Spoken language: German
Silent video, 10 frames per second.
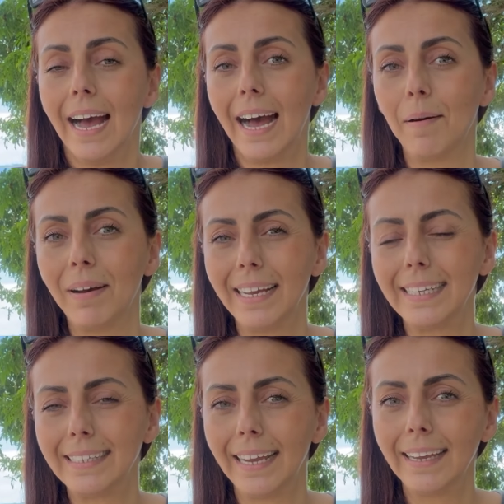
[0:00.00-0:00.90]
Aber
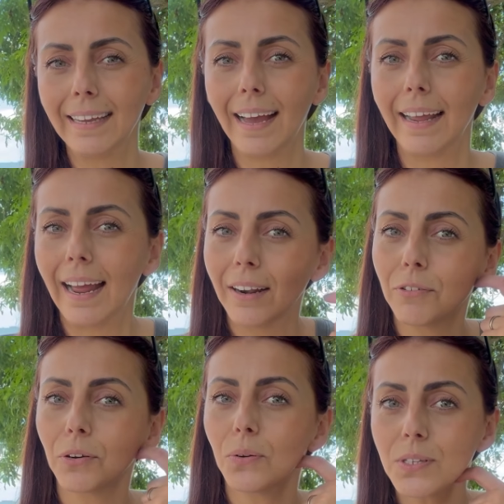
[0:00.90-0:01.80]
ich denke, anhand
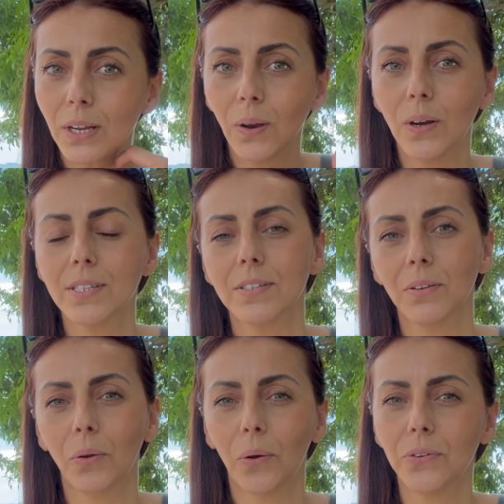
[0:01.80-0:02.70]
von unseren
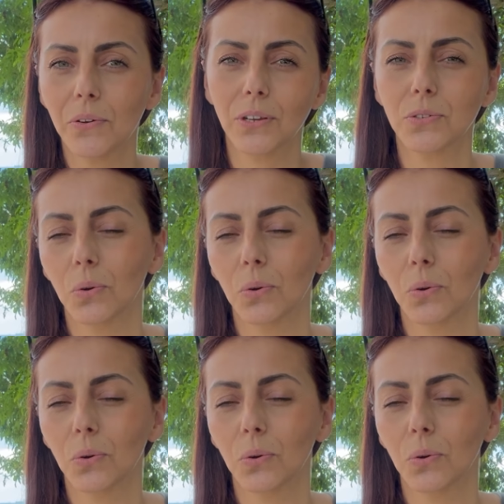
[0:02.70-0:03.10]
Kosten könnt ihr euch